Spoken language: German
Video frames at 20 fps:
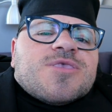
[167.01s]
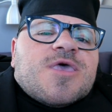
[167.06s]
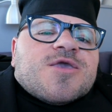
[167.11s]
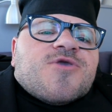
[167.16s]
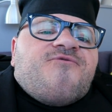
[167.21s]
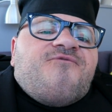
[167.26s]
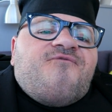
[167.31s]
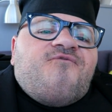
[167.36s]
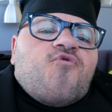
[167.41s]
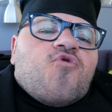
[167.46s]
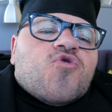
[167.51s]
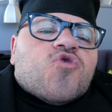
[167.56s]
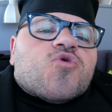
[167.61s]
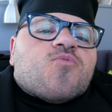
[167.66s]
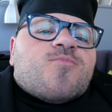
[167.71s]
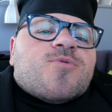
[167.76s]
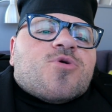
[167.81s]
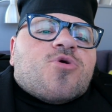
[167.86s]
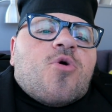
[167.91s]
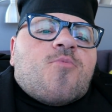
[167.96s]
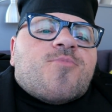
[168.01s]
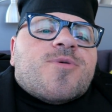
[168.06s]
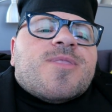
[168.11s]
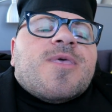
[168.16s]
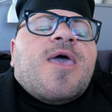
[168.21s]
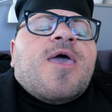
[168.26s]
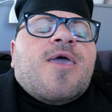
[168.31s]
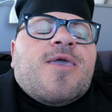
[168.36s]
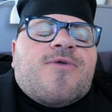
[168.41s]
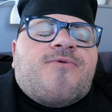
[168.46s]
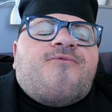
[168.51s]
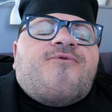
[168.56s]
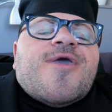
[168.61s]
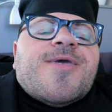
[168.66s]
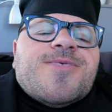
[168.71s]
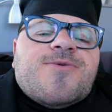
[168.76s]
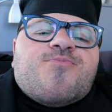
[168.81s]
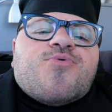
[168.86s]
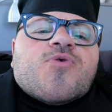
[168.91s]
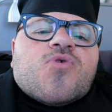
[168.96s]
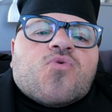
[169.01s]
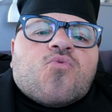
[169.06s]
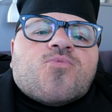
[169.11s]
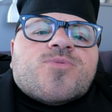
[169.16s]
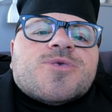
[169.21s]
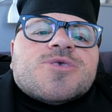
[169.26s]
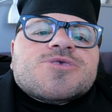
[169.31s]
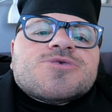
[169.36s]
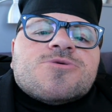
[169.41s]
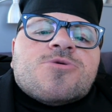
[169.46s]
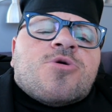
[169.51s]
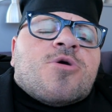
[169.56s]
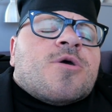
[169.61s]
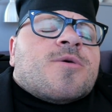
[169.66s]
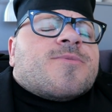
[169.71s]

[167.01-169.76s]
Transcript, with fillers: ein Gefühl zu bekommen, wer die Person ist.